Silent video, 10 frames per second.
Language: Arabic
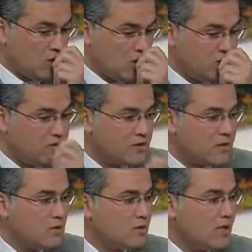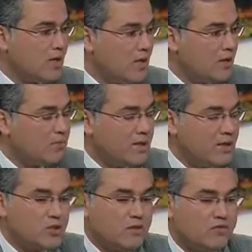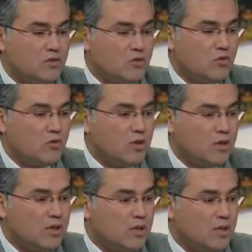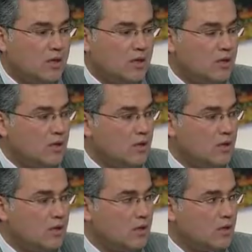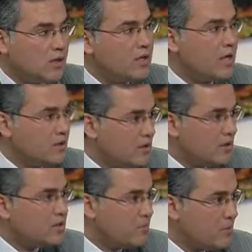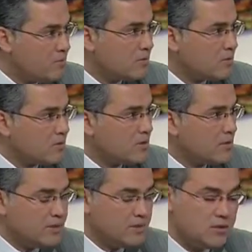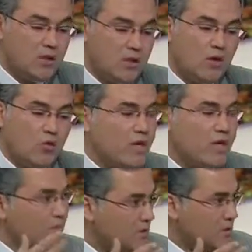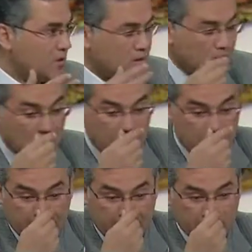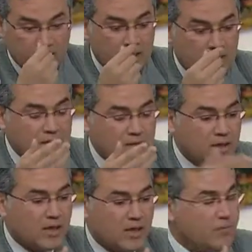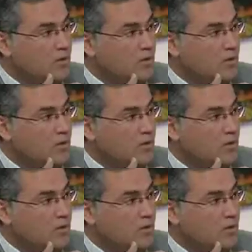خطف الثوره ده كلام انا شايف ان هو غير جيد لسبب يعني نعم. وغير منطقي يعني آه، انت لم تعلمي لم